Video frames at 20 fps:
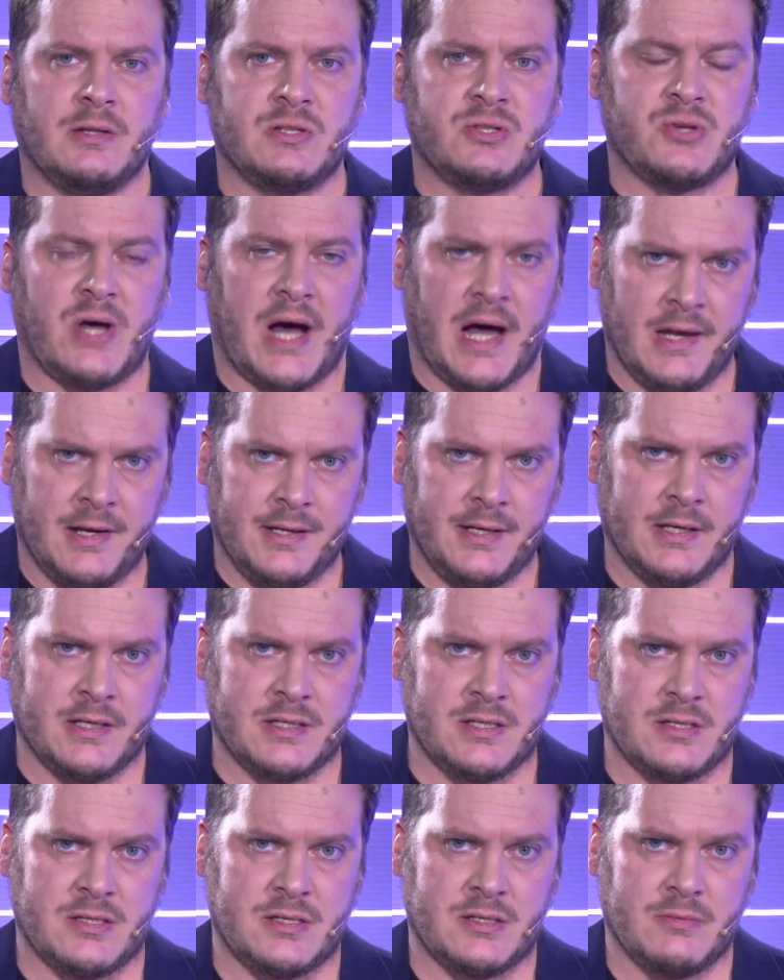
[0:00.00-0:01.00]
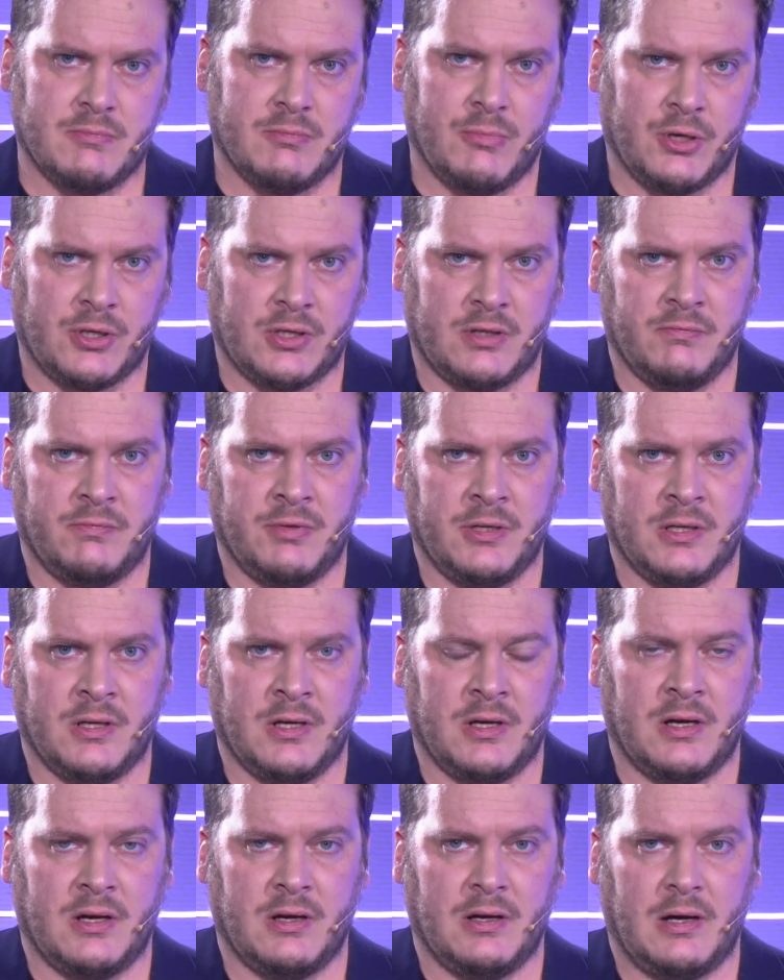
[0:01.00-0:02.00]
Zuallererst möchten
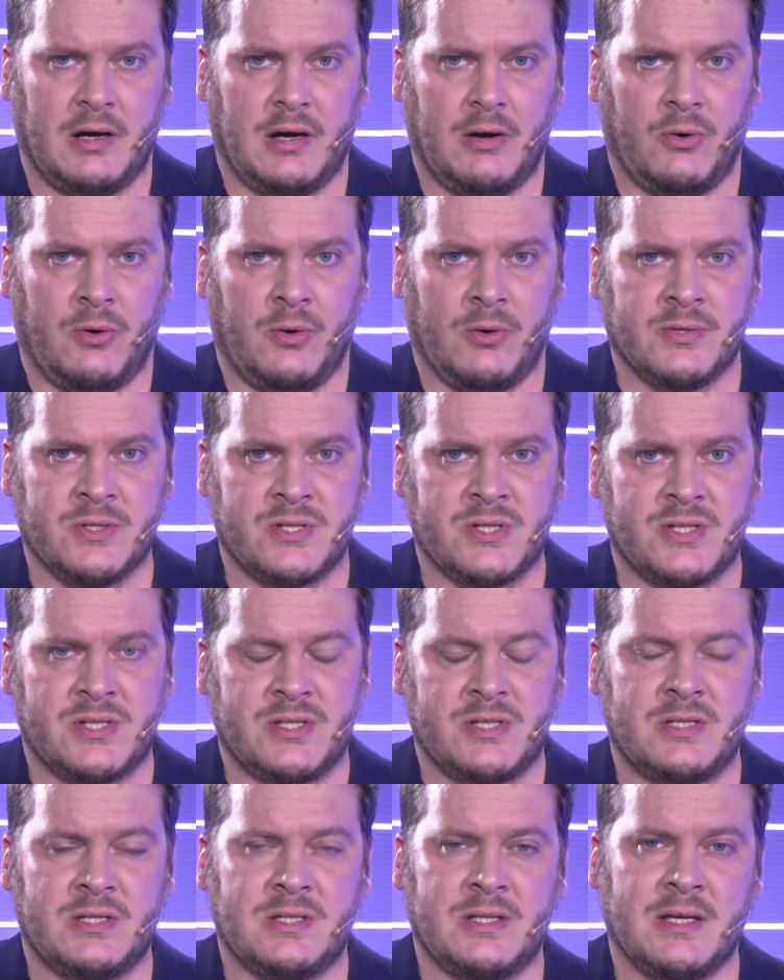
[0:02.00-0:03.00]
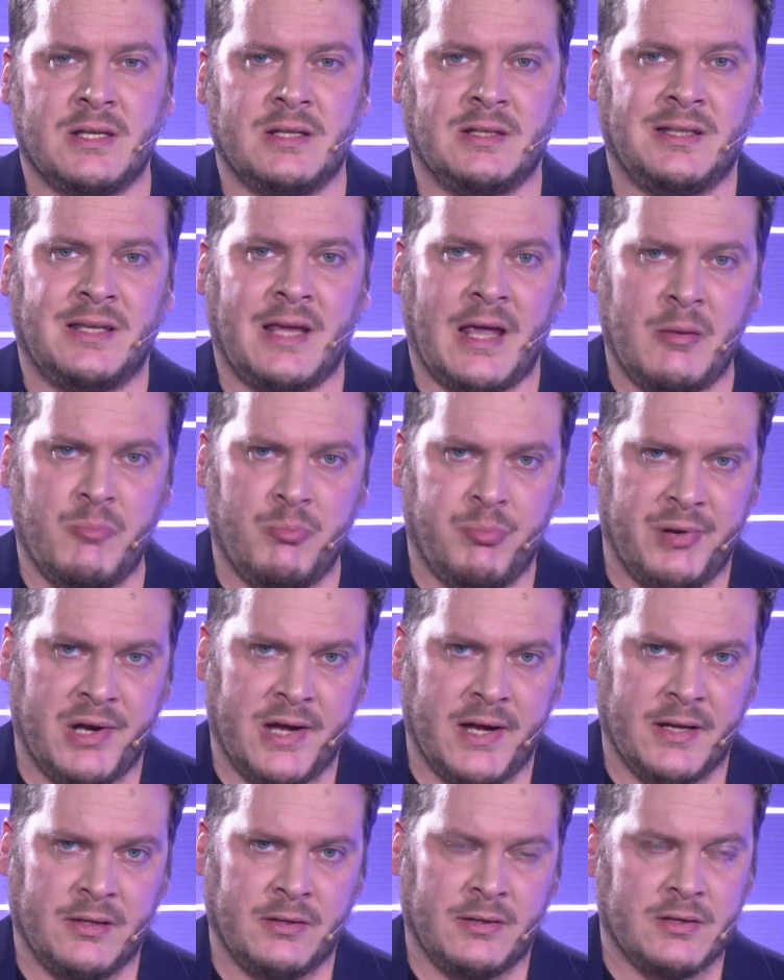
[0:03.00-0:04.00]
wir uns den
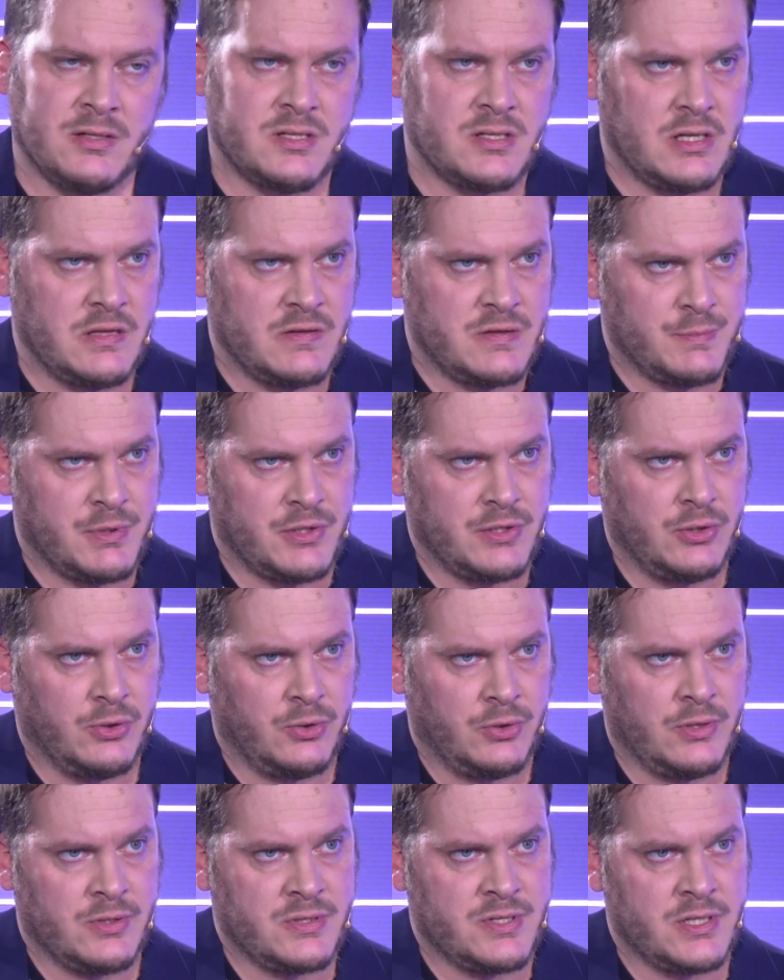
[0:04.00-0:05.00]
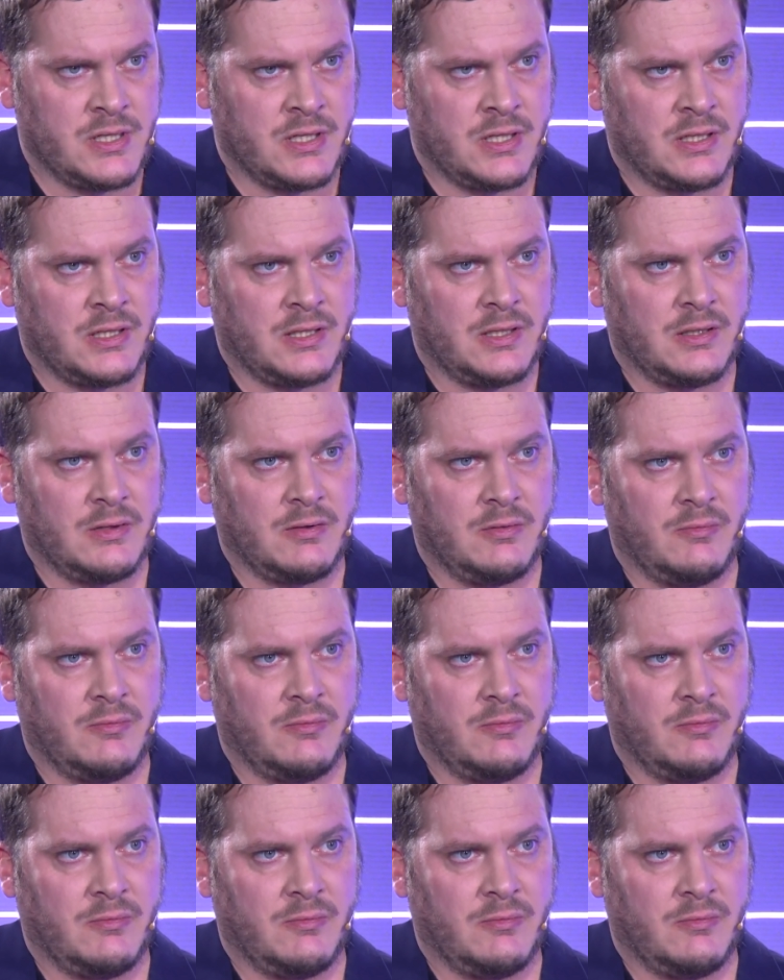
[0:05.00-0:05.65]
Gameplan, den Steve Spagnolo sich